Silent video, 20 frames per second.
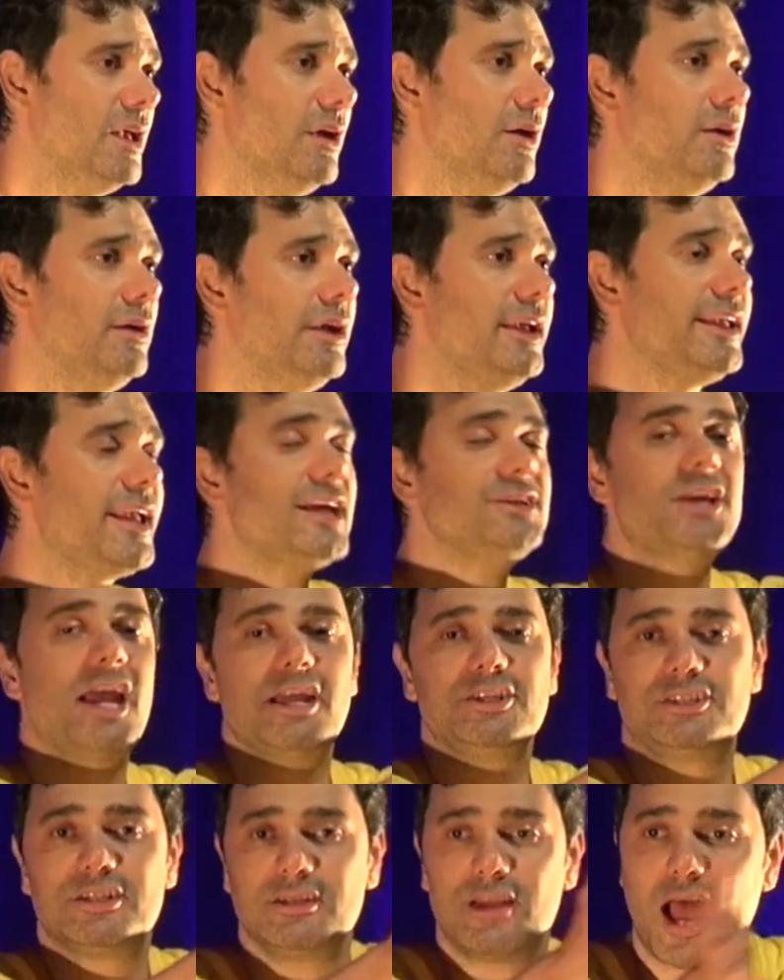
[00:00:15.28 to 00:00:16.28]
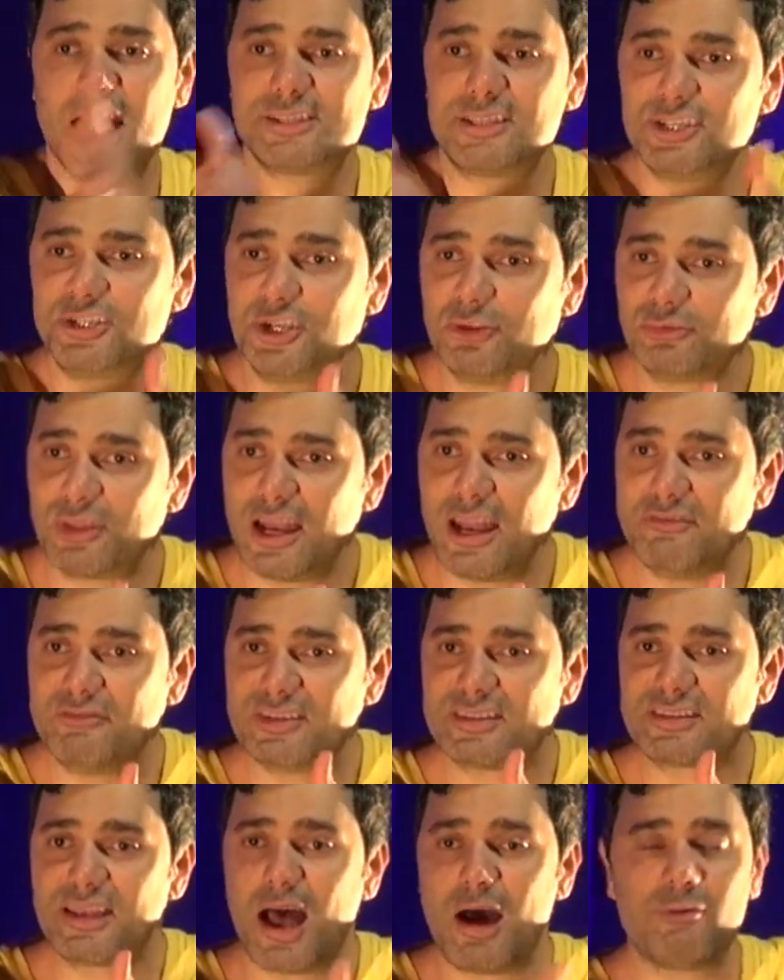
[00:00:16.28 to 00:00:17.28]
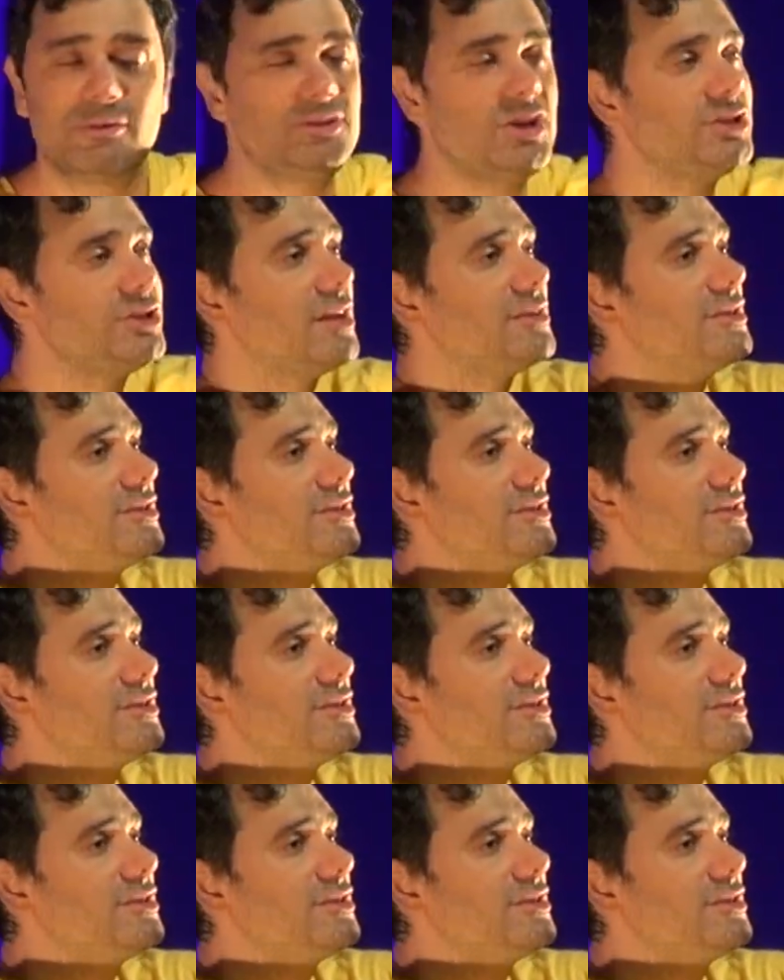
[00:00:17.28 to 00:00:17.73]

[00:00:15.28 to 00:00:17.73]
não só com seus filhos, mas também com seu próprio